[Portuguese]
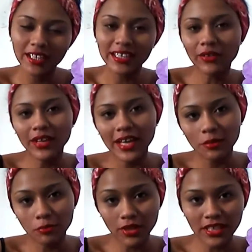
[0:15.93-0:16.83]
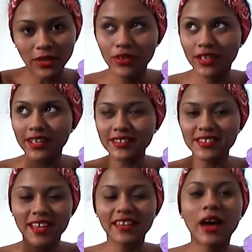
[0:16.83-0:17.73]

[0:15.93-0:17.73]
dá um like pro canal crescer,